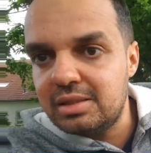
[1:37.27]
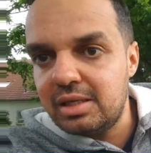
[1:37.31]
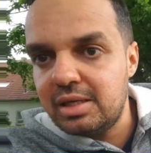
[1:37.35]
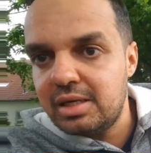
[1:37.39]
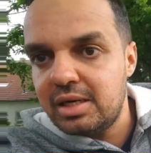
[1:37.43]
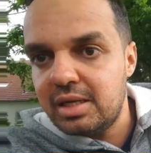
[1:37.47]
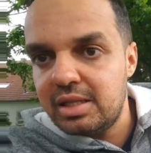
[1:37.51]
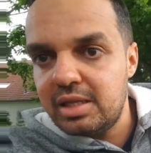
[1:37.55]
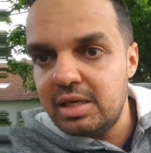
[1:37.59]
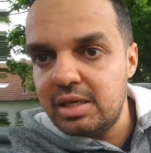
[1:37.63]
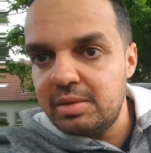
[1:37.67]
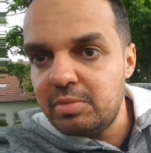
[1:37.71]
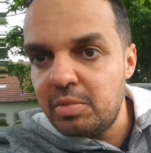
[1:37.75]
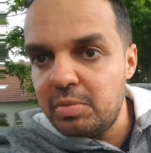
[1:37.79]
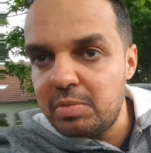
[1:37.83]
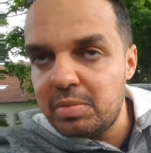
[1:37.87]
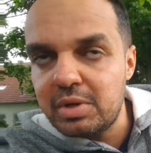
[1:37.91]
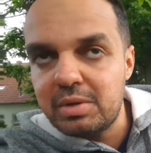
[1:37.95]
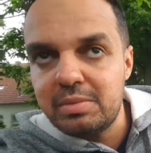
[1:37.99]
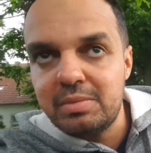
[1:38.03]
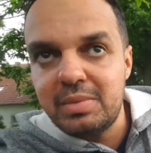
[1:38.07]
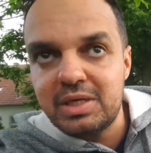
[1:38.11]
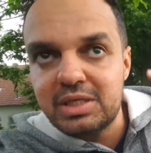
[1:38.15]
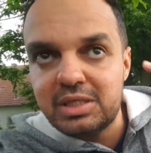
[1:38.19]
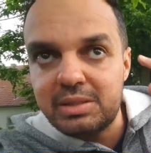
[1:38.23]
هذه
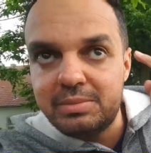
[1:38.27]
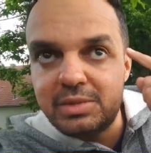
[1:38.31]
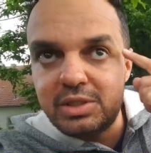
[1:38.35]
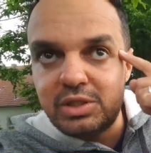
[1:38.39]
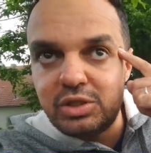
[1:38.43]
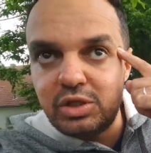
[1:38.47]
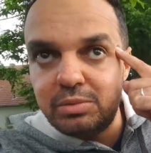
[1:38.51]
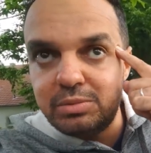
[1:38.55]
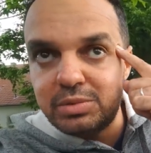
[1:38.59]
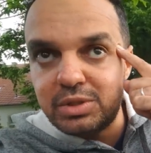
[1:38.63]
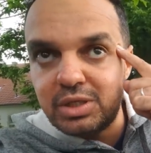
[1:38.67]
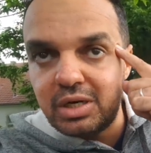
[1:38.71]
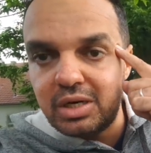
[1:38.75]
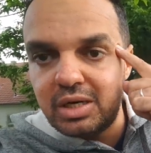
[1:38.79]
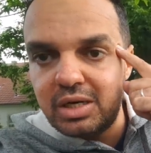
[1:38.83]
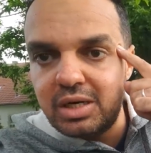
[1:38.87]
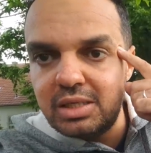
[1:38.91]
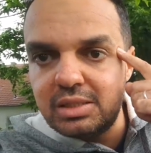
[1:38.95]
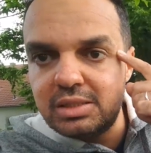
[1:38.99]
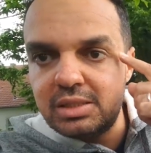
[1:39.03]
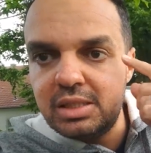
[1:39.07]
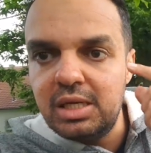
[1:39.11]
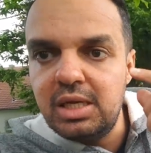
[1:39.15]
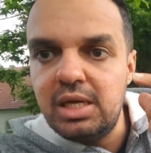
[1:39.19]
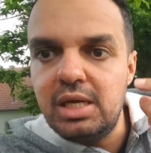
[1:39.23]
ممكن برشا ما تجيهمش
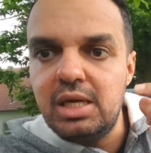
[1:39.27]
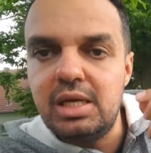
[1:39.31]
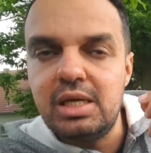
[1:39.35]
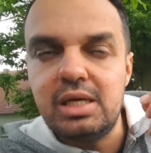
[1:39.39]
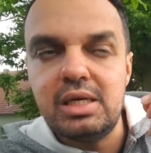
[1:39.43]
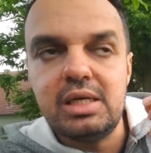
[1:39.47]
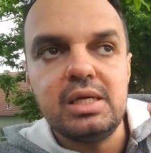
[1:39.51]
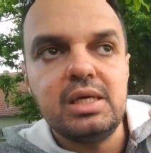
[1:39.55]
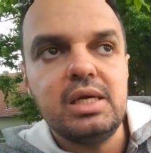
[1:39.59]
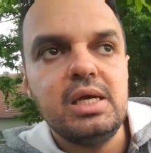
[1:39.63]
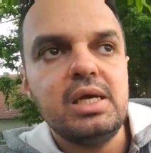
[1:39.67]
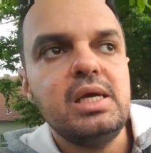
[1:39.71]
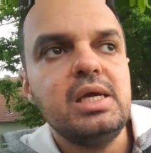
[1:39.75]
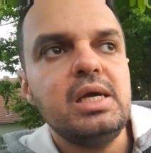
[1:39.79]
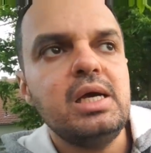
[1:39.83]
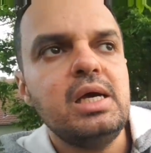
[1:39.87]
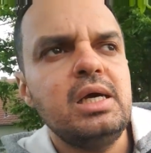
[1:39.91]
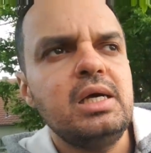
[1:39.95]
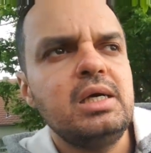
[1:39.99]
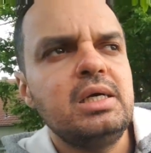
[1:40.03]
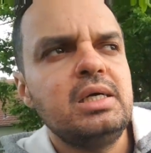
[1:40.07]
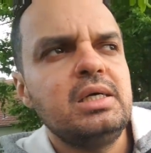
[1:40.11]
للراس اللي هي